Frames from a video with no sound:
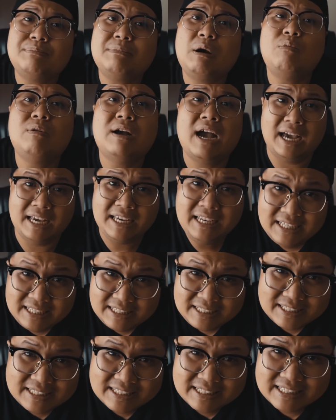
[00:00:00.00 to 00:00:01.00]
chấm ốc khỉ
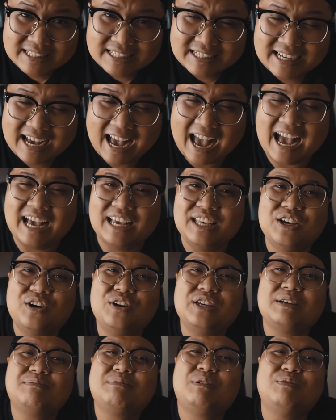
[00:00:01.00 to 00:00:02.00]
ngà
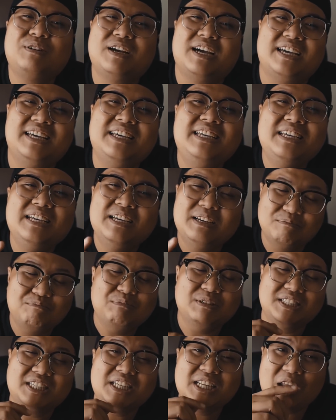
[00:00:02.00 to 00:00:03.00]
voi chấm ốc khỉ
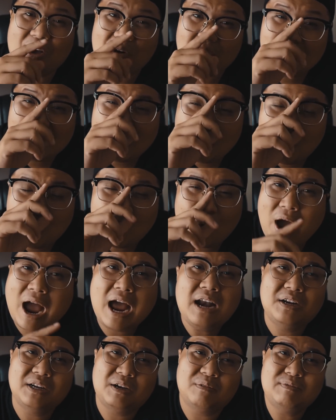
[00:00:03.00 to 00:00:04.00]
mình xin lỗi lâu
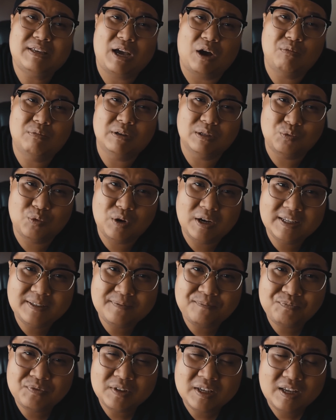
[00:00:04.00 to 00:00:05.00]
quá rồi không nhậu mình
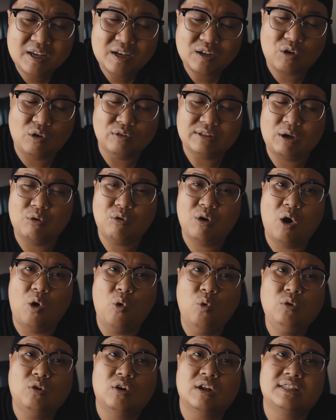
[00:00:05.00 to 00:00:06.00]
quên còn đậu
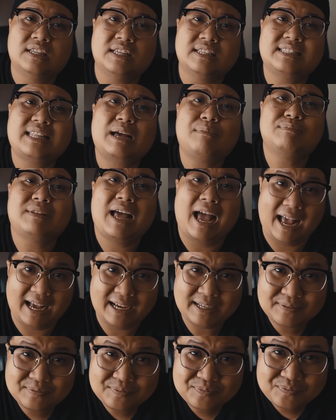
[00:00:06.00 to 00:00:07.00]
hũ gọi là thịt tam
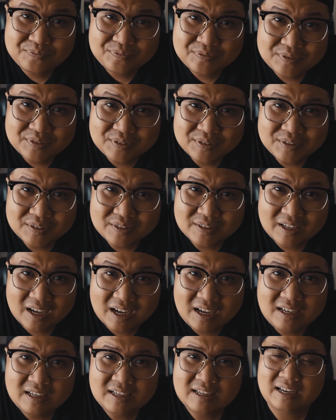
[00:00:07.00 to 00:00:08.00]
tạng
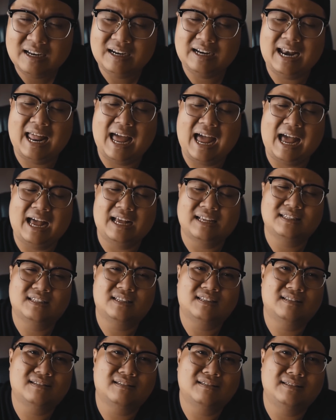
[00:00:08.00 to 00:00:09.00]
đó, là
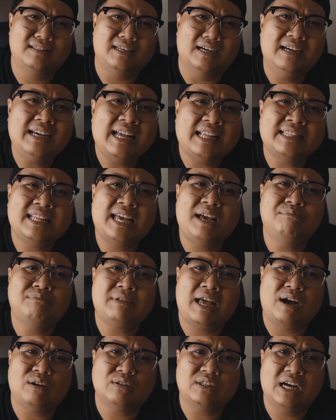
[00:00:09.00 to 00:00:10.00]
những anh em
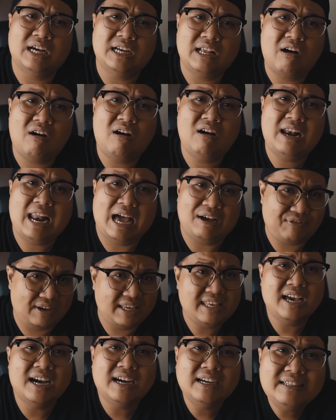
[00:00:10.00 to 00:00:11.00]
nào thời đó là
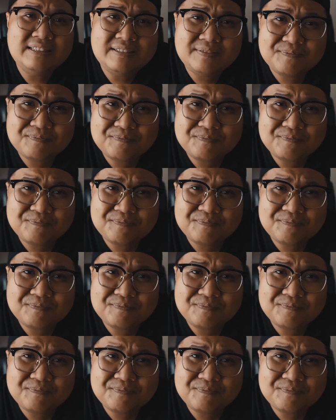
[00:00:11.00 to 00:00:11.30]
phải nhớ